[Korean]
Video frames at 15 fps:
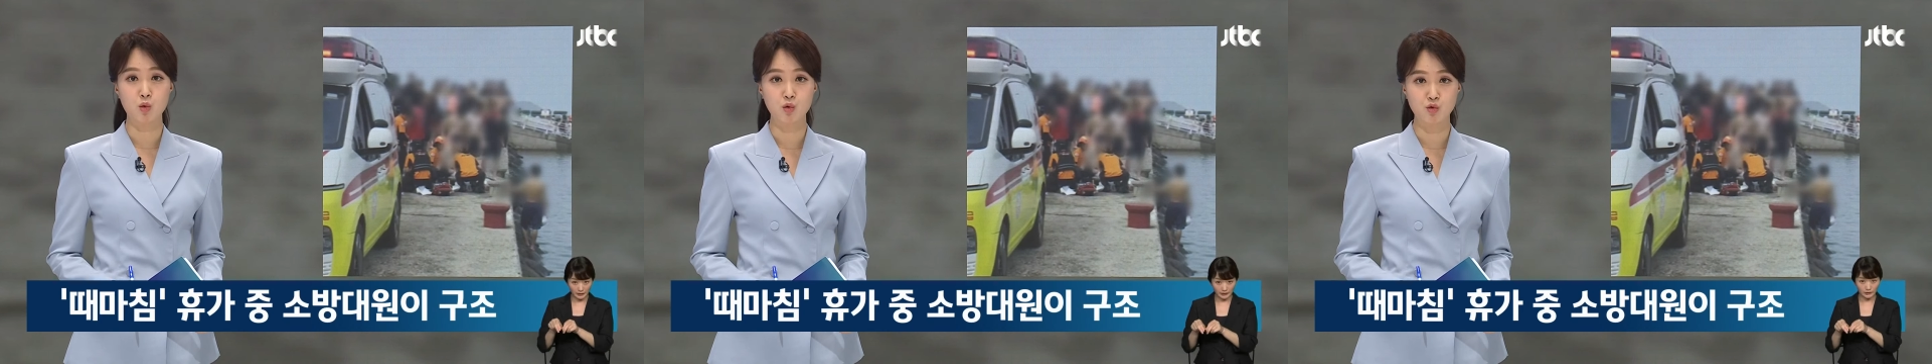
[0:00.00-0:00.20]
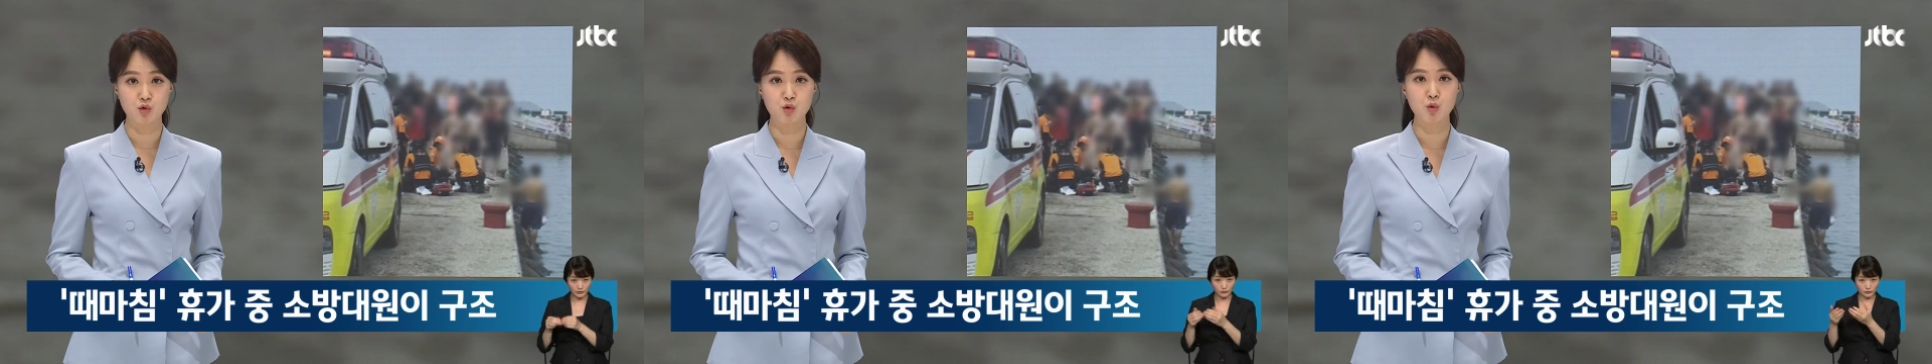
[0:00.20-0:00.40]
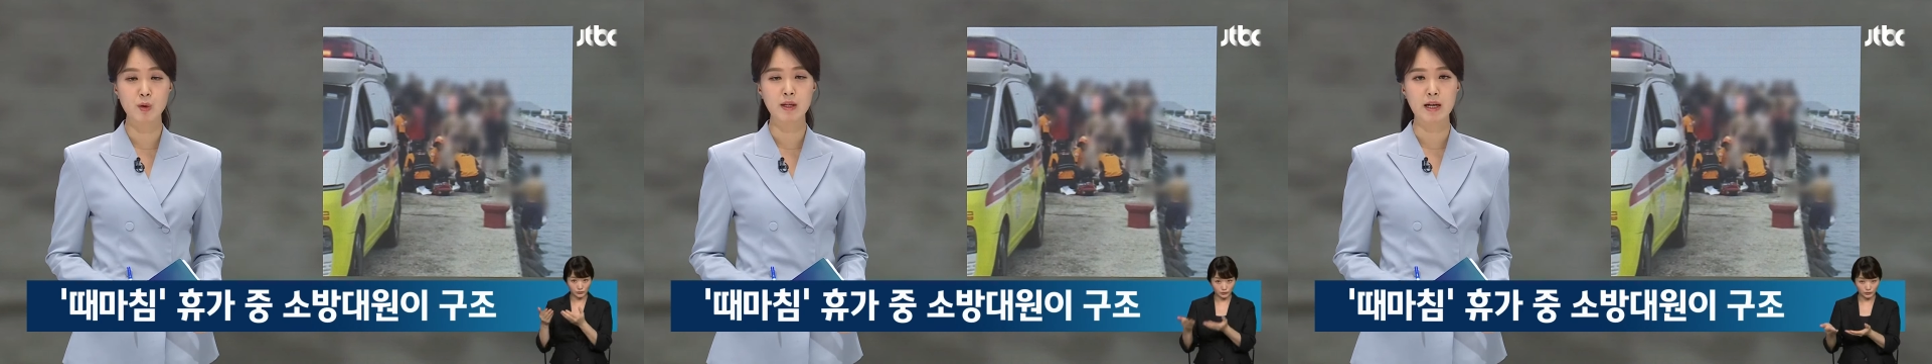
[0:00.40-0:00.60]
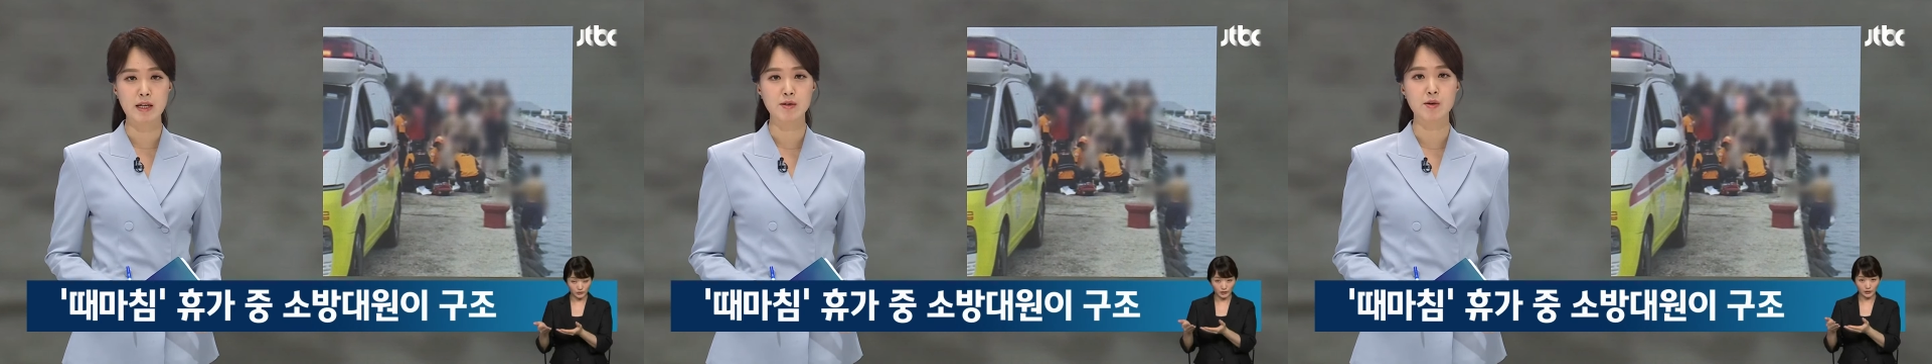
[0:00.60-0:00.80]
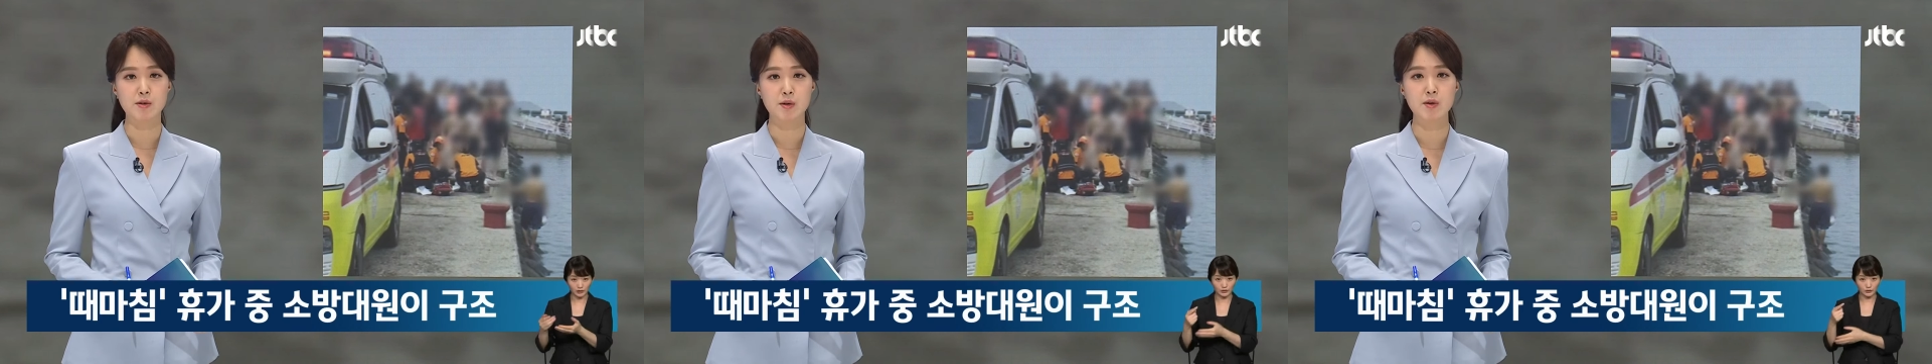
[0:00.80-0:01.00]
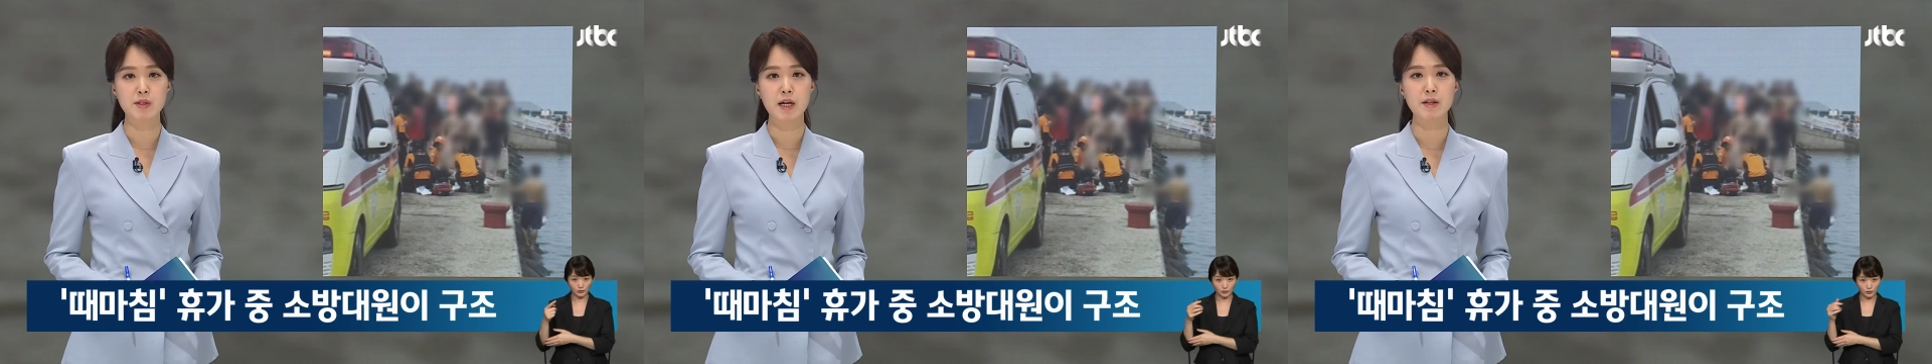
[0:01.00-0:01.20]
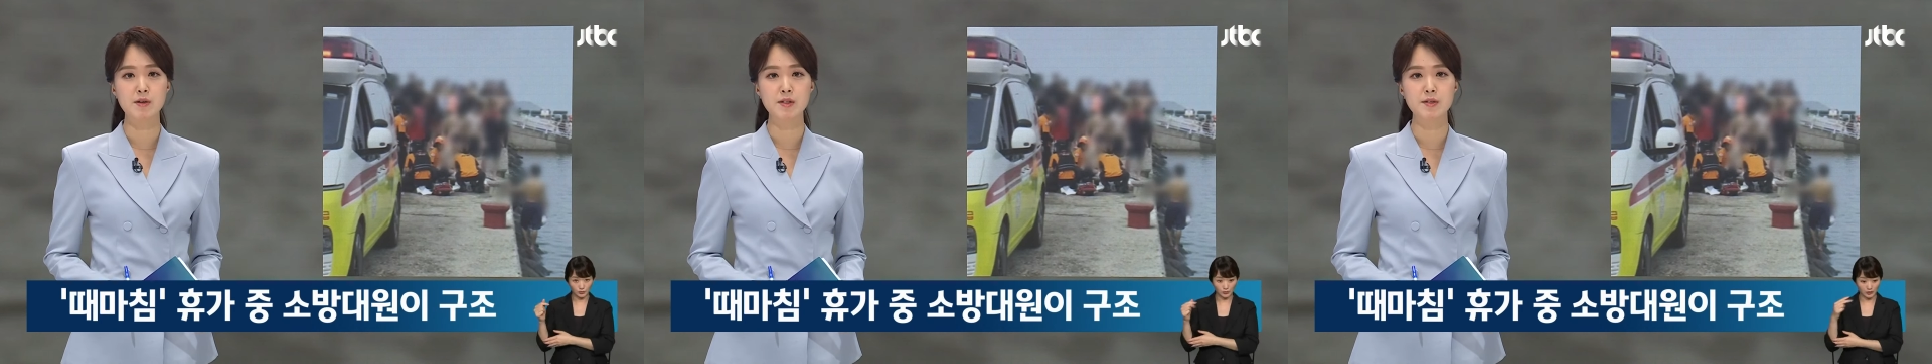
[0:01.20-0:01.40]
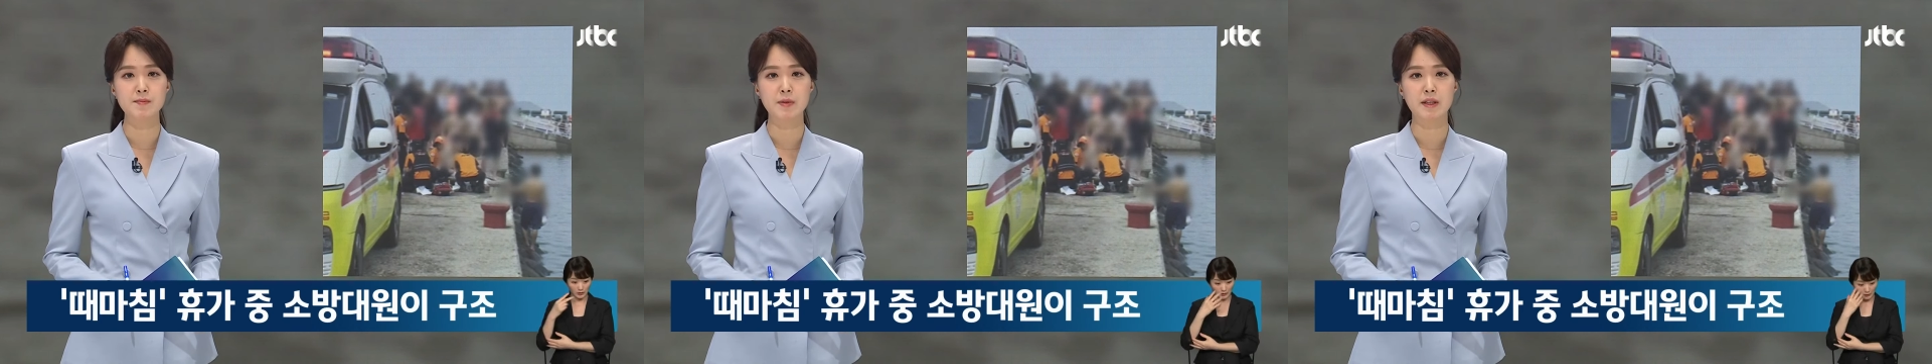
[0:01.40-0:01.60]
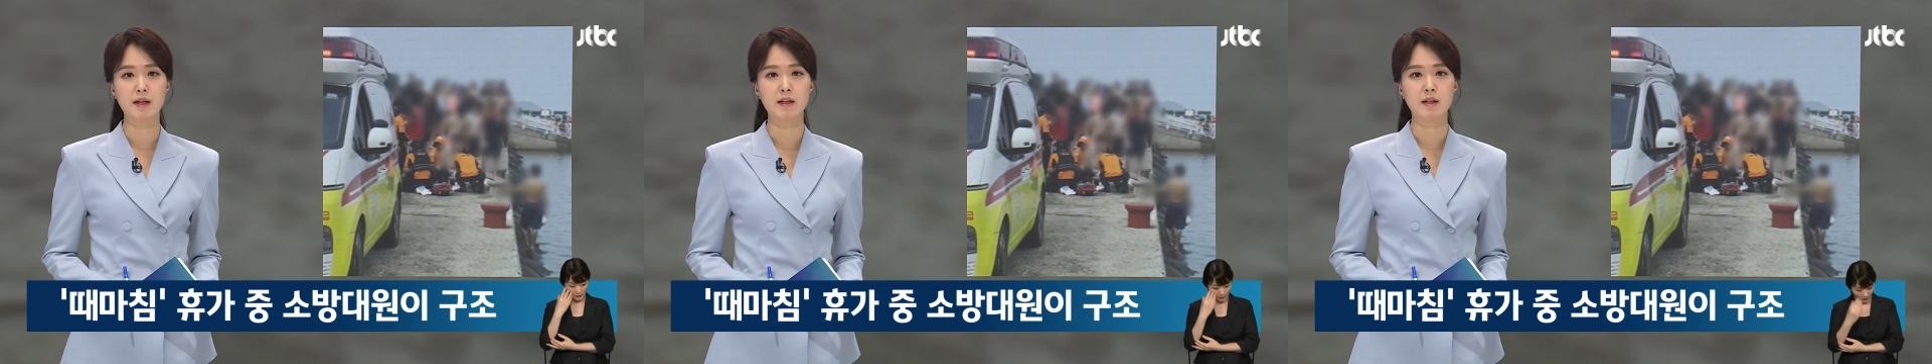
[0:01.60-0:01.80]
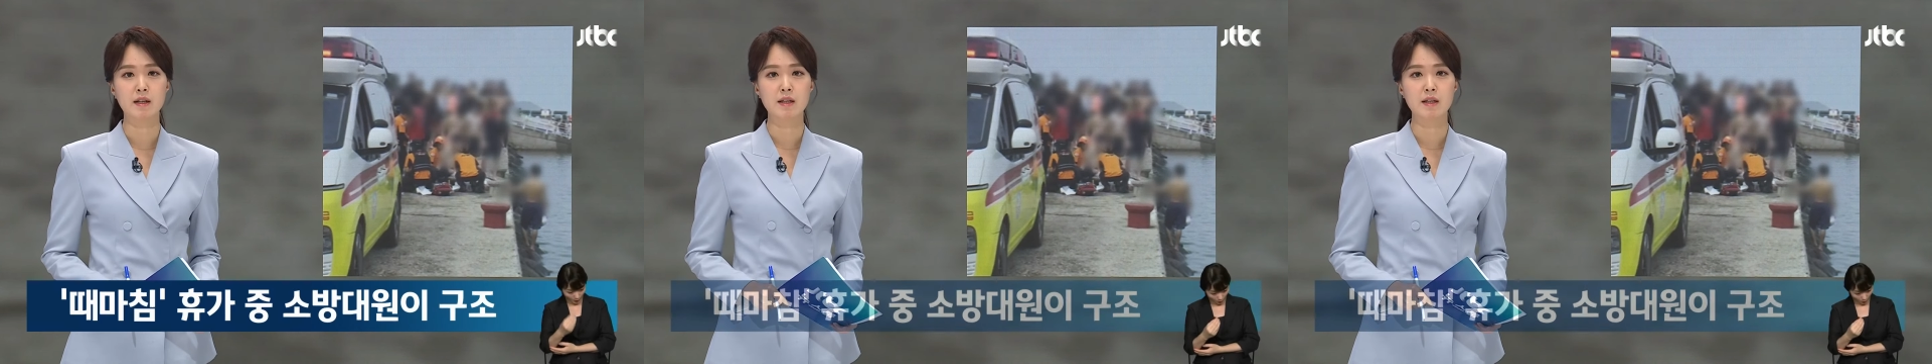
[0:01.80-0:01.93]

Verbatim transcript: 구조에 나서서 살렸습니다.